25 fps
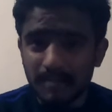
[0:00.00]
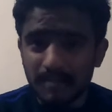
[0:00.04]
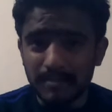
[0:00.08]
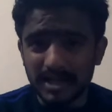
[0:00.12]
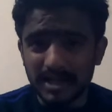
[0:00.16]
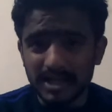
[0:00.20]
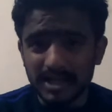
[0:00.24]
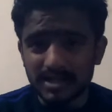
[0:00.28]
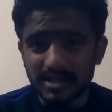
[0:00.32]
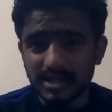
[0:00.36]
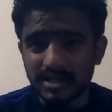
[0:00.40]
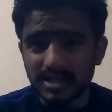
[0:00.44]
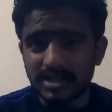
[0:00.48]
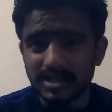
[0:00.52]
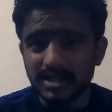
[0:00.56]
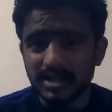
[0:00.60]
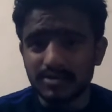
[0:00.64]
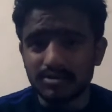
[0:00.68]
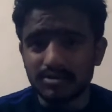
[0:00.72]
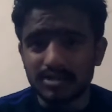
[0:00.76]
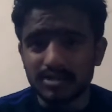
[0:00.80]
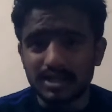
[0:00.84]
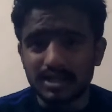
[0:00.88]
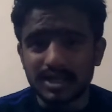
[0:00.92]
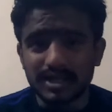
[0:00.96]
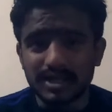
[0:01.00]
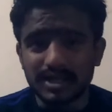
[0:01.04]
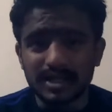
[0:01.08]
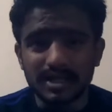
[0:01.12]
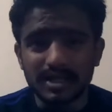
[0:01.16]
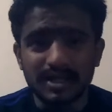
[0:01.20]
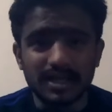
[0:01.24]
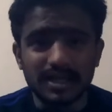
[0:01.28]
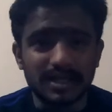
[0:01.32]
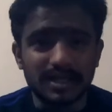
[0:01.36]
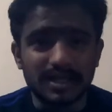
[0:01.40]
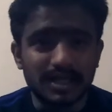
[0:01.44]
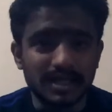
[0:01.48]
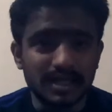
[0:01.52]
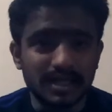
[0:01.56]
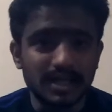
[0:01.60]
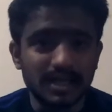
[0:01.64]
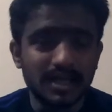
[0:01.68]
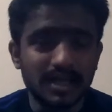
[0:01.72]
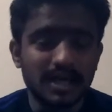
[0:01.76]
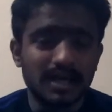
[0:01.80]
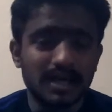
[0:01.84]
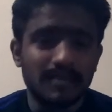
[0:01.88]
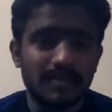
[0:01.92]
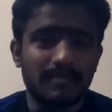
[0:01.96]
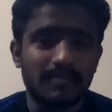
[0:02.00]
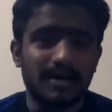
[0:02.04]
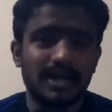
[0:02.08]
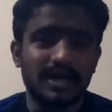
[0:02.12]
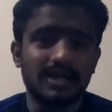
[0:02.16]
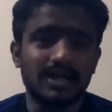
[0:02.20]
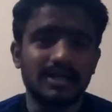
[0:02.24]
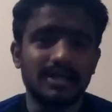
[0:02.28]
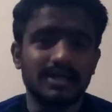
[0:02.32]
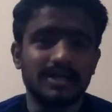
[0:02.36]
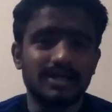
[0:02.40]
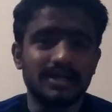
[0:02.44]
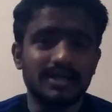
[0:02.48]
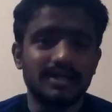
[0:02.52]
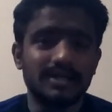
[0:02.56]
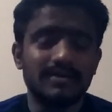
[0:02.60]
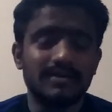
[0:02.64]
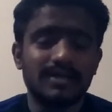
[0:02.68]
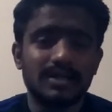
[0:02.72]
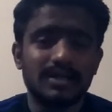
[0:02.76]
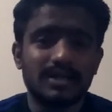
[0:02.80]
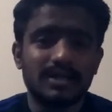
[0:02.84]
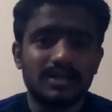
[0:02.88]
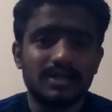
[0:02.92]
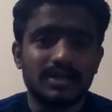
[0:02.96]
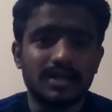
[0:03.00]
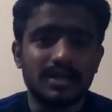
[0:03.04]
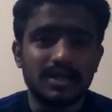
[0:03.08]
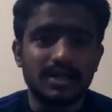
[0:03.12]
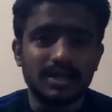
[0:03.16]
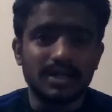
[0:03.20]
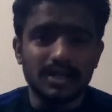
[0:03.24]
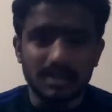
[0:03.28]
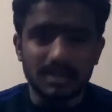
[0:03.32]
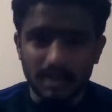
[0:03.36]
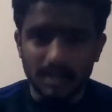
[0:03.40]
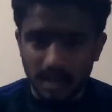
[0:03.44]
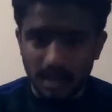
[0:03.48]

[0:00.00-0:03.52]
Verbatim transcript: मेन चीज़ ये होती है कि जैसे मान लीजिए कि